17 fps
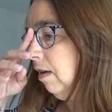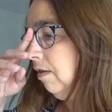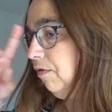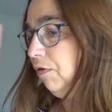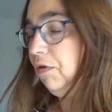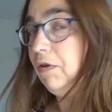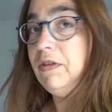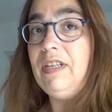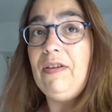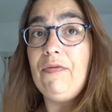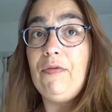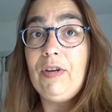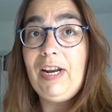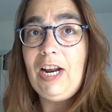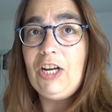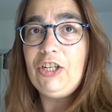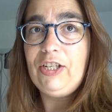Vendredi, il faut
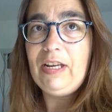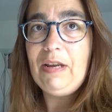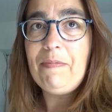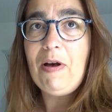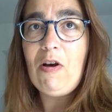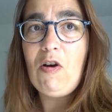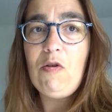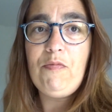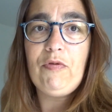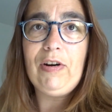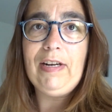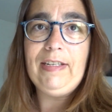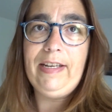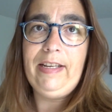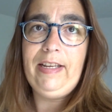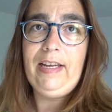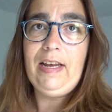qu'il aille chez ses parents pour
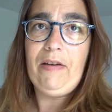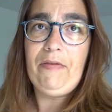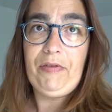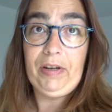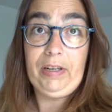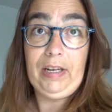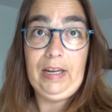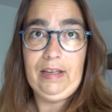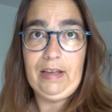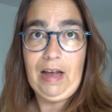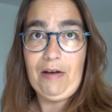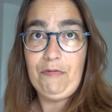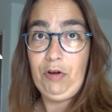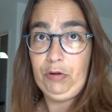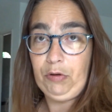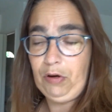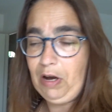les aider à faire des
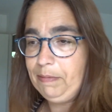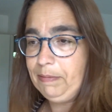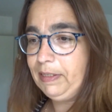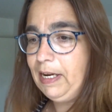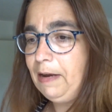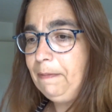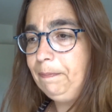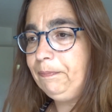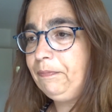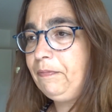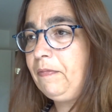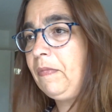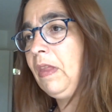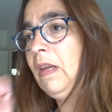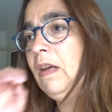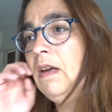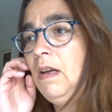travaux et trucs comme ça.
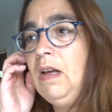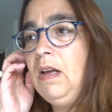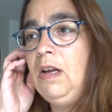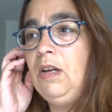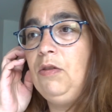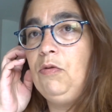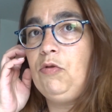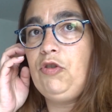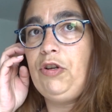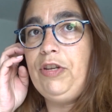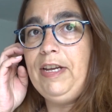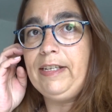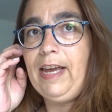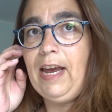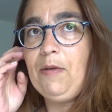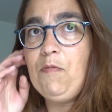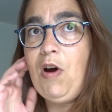Donc jeudi, il
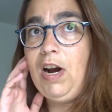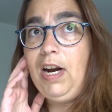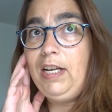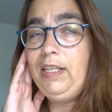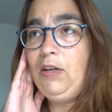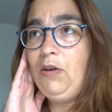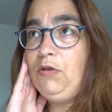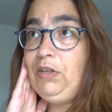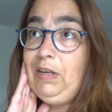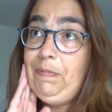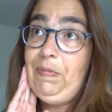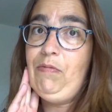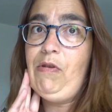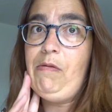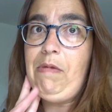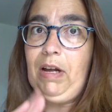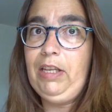sera avec moi, lundi aussi, puis
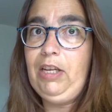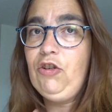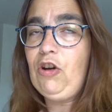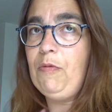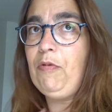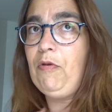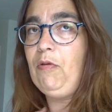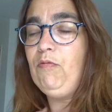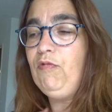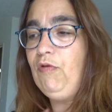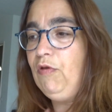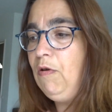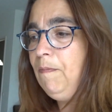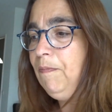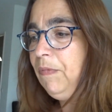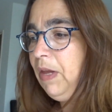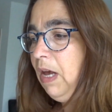moi, mardi, je reprends le
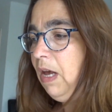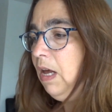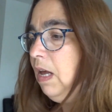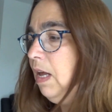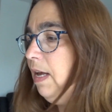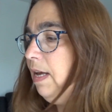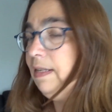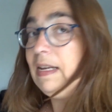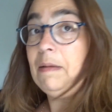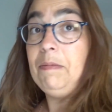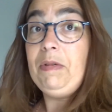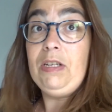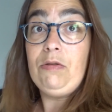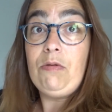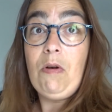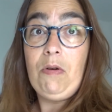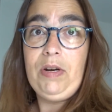boulot. Samedi
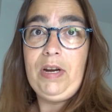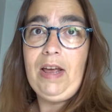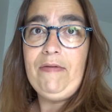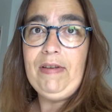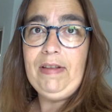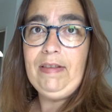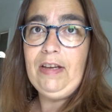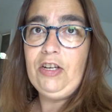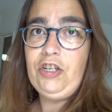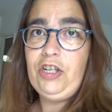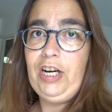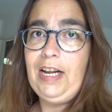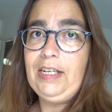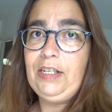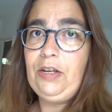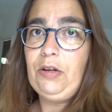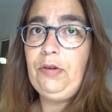soir, on est invité chez
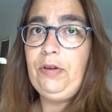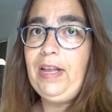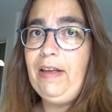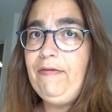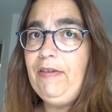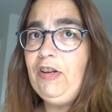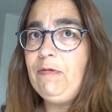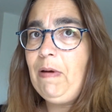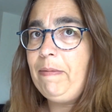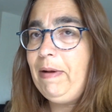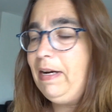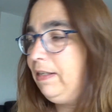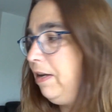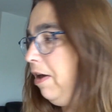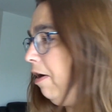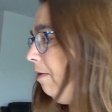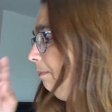la sœur de David, ma
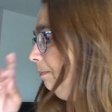belle-sœur.